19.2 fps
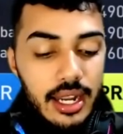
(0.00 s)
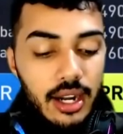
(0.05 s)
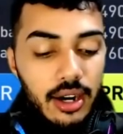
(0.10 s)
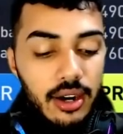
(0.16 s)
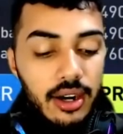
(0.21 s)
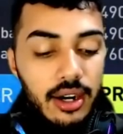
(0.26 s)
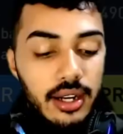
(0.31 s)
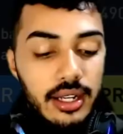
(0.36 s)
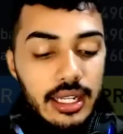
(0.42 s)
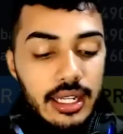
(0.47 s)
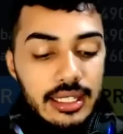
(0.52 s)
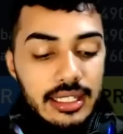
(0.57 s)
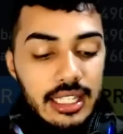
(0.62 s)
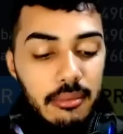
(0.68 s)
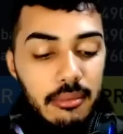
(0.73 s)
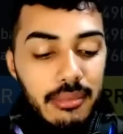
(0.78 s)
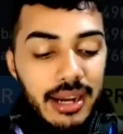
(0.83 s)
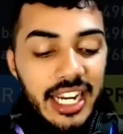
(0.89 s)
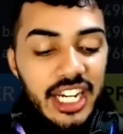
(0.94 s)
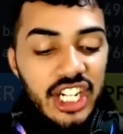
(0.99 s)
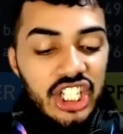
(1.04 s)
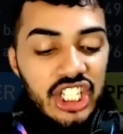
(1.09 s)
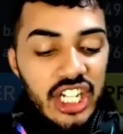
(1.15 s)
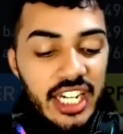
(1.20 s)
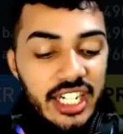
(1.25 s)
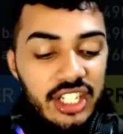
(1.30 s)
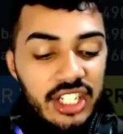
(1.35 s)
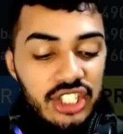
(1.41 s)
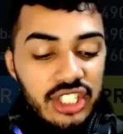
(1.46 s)
Ó, tem mais
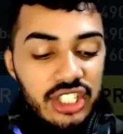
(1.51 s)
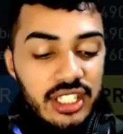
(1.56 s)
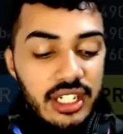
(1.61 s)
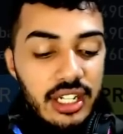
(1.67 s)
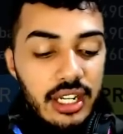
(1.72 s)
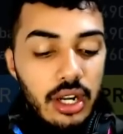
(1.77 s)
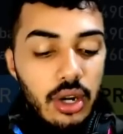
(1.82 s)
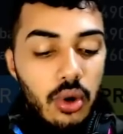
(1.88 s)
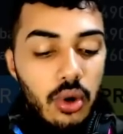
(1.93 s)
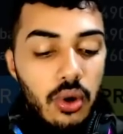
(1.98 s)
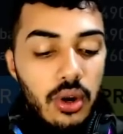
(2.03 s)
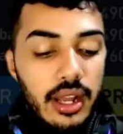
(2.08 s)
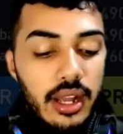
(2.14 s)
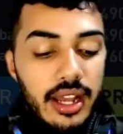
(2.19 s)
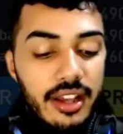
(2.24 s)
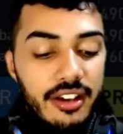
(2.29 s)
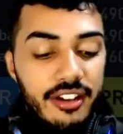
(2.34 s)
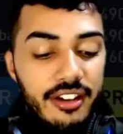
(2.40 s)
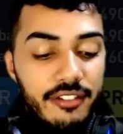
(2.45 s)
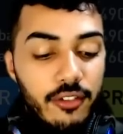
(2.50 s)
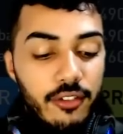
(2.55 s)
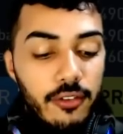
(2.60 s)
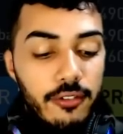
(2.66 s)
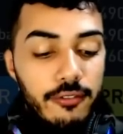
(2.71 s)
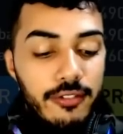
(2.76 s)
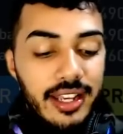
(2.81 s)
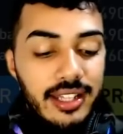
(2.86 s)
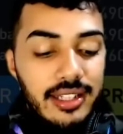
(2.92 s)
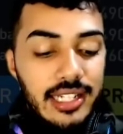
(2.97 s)
gente é,
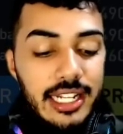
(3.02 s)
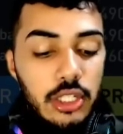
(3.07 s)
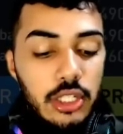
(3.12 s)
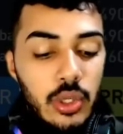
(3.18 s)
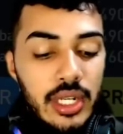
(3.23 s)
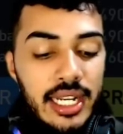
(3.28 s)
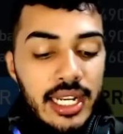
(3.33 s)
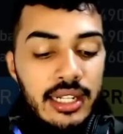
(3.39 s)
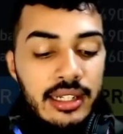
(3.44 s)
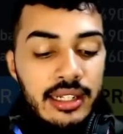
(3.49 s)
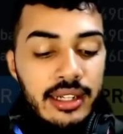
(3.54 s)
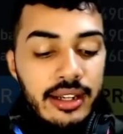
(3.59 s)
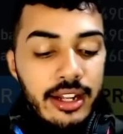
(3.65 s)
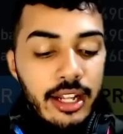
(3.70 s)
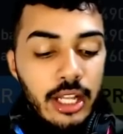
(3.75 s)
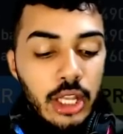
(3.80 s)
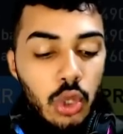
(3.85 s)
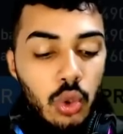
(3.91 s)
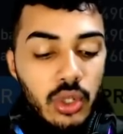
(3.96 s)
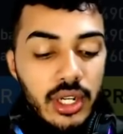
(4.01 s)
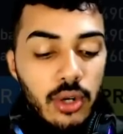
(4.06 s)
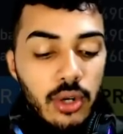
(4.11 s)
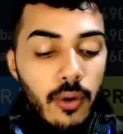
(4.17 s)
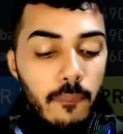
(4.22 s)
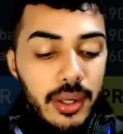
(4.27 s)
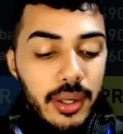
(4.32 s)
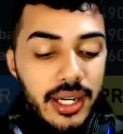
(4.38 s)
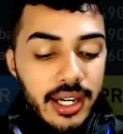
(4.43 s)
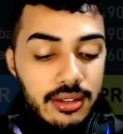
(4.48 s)
vendendo ele do que
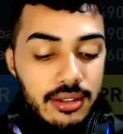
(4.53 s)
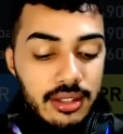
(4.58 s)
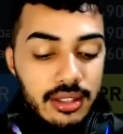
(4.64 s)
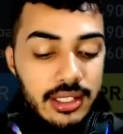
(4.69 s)
comprando.